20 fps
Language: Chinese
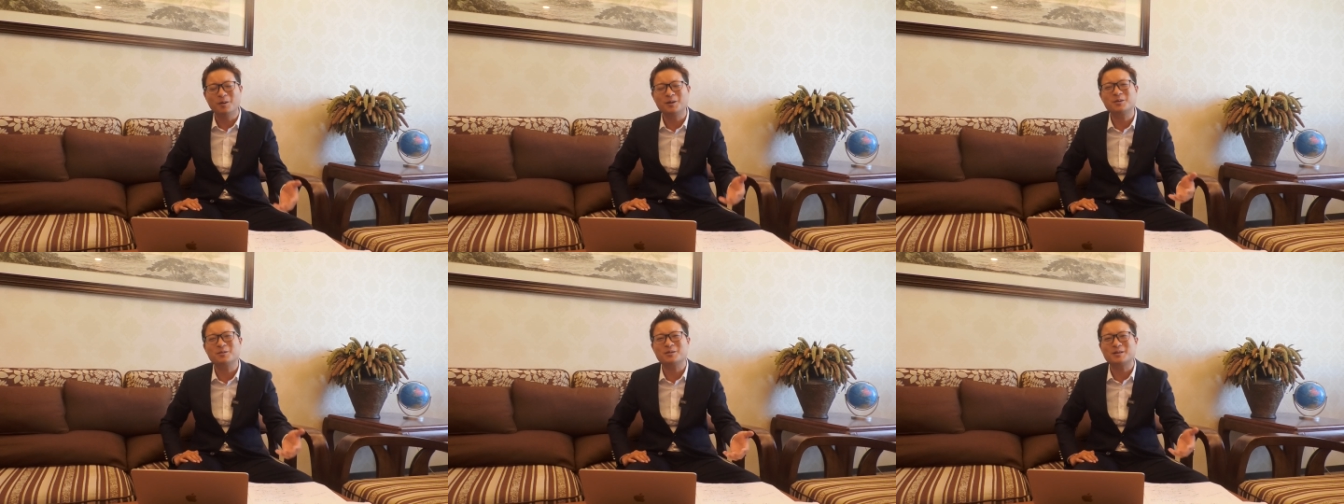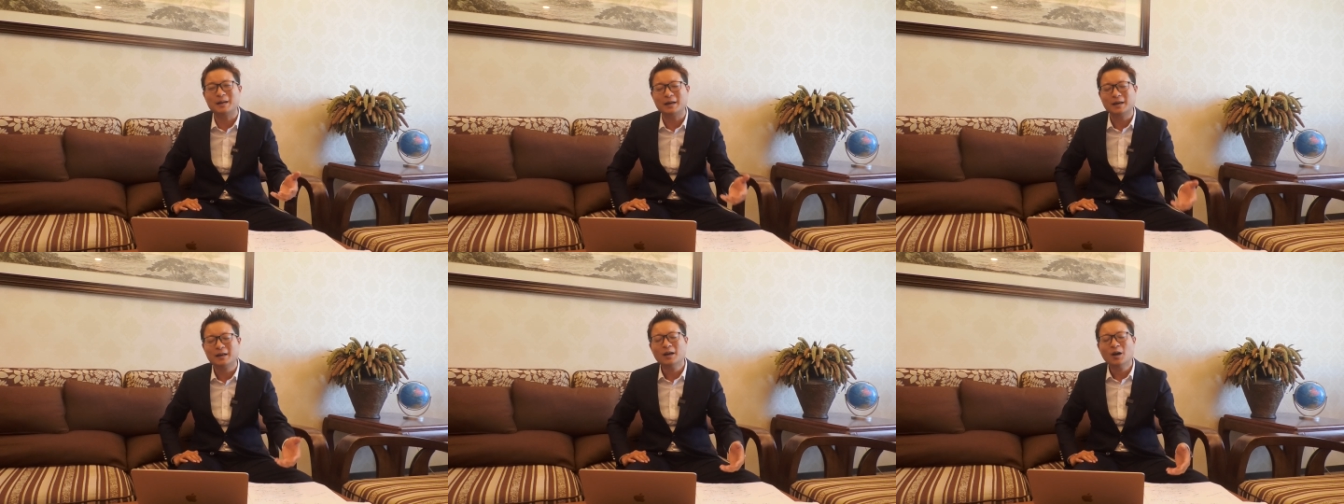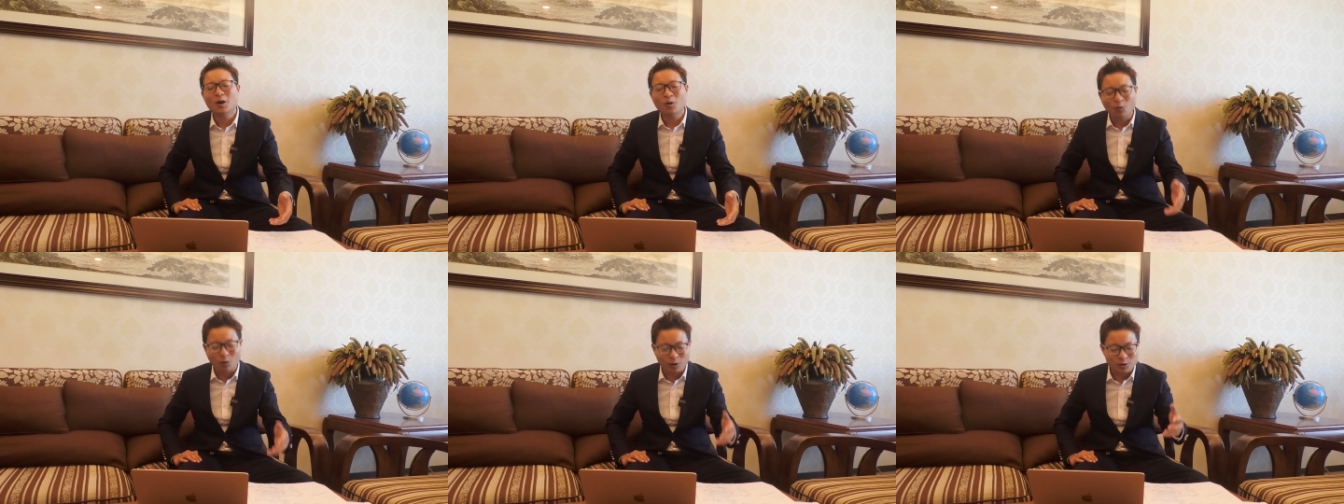么就是
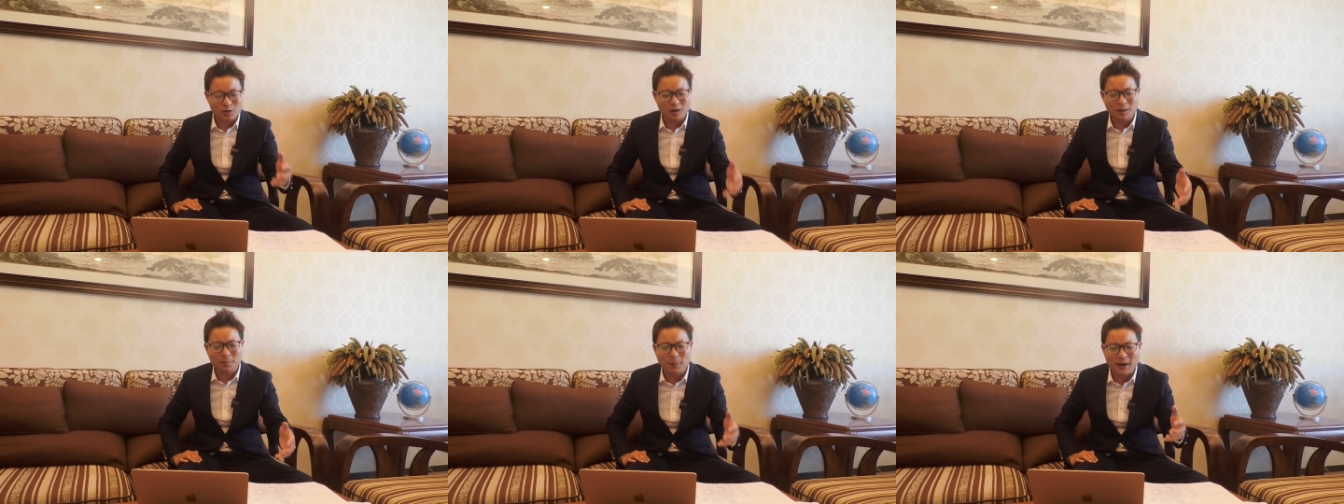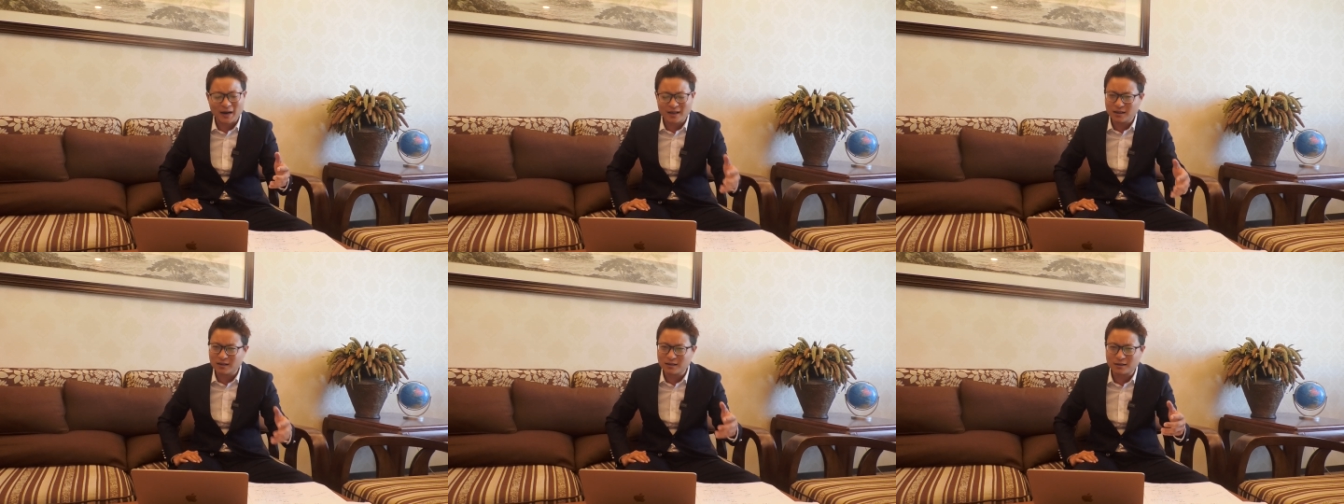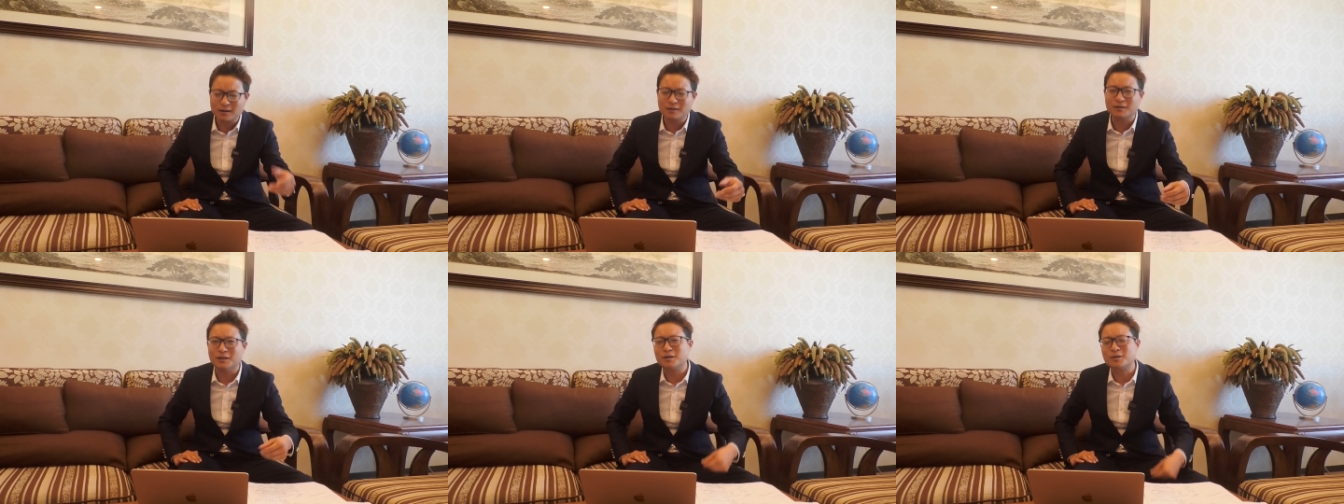我觉得拜登
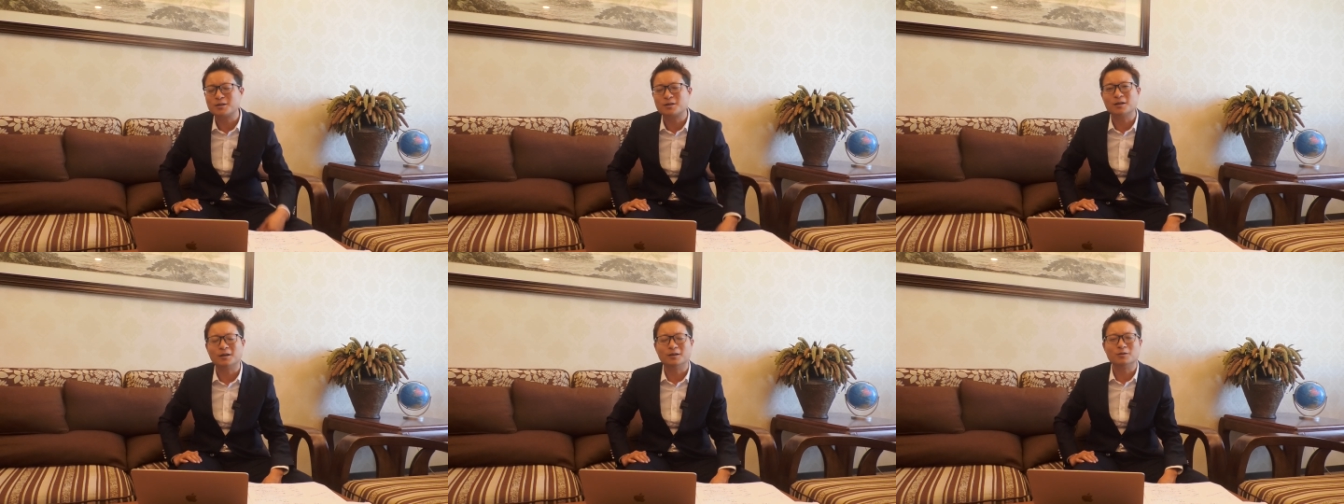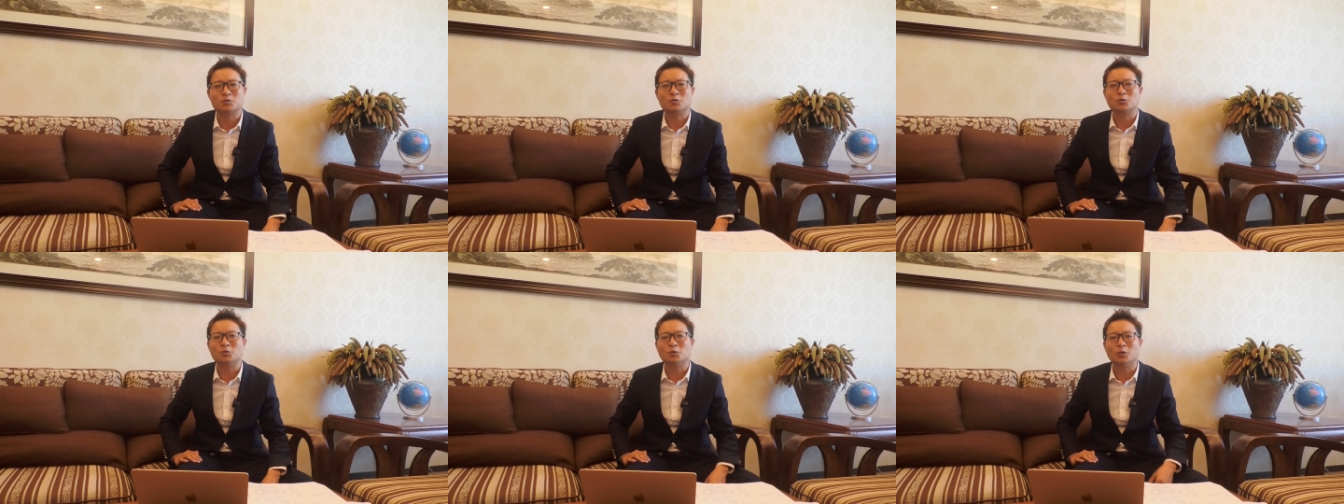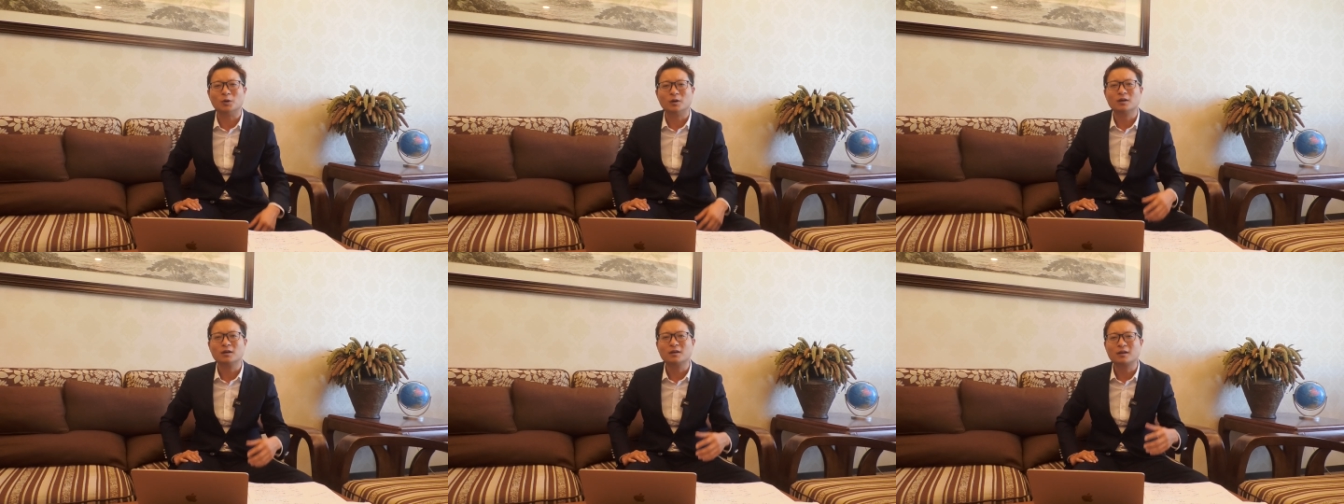更能制衡中
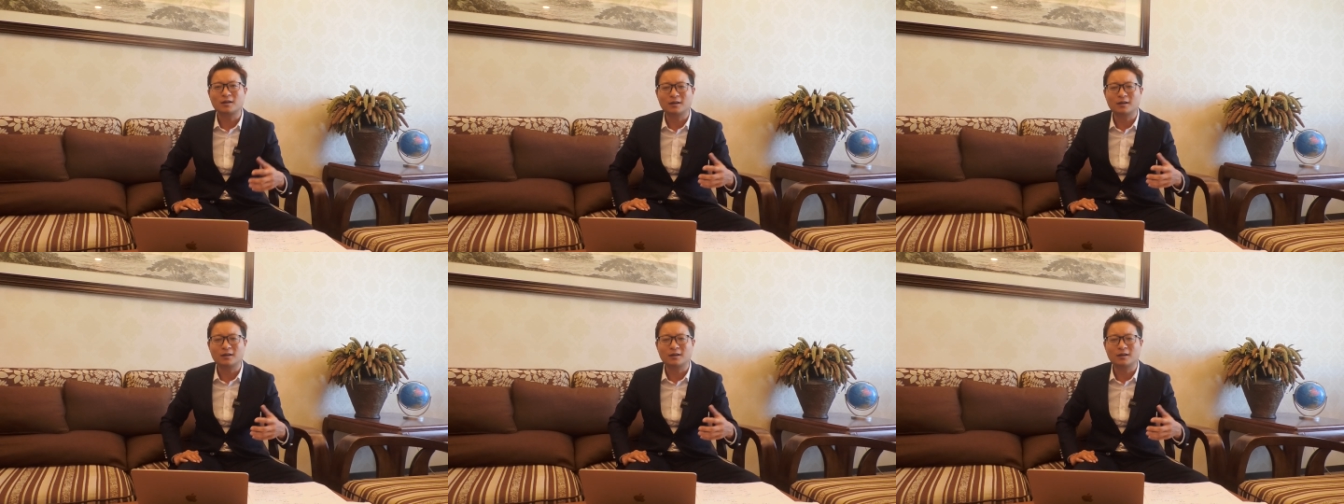国，